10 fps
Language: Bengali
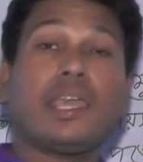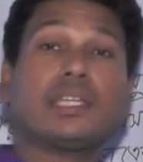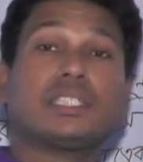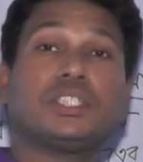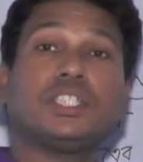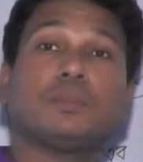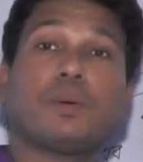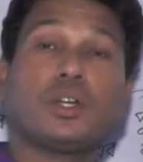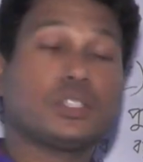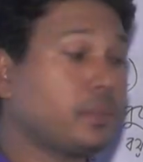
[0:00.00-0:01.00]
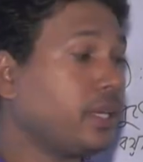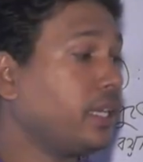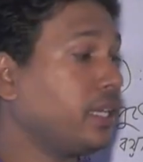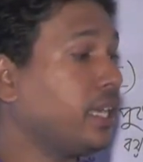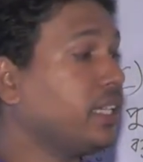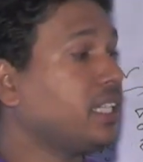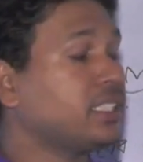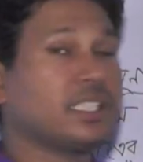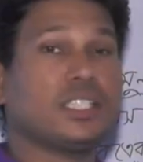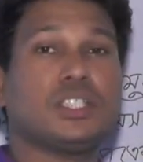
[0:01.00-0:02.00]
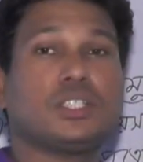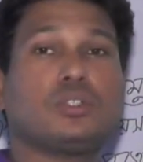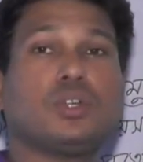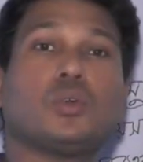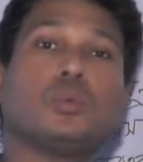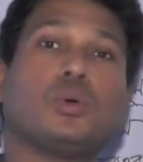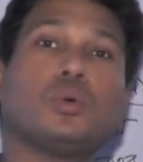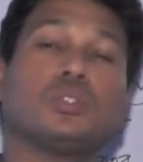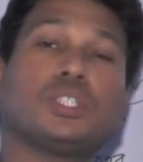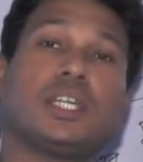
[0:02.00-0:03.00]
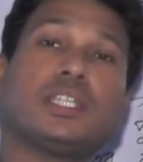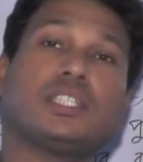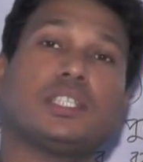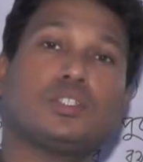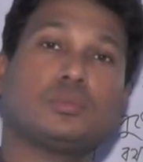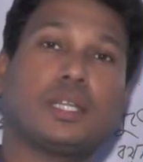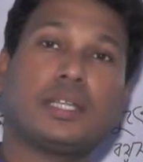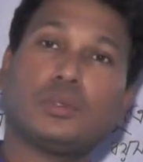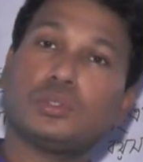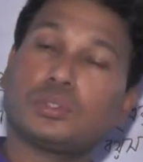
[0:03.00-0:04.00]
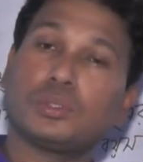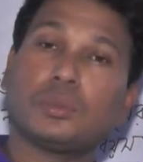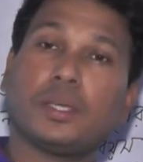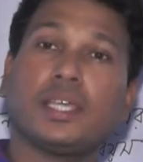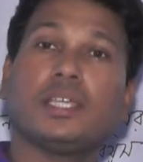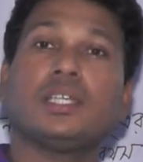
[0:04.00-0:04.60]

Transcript: একটা শীট পাওয়া যাবে এই লেকচারের শীটগুলো হুবহু সেখান থেকে তোমরা ডাউনলোড করবে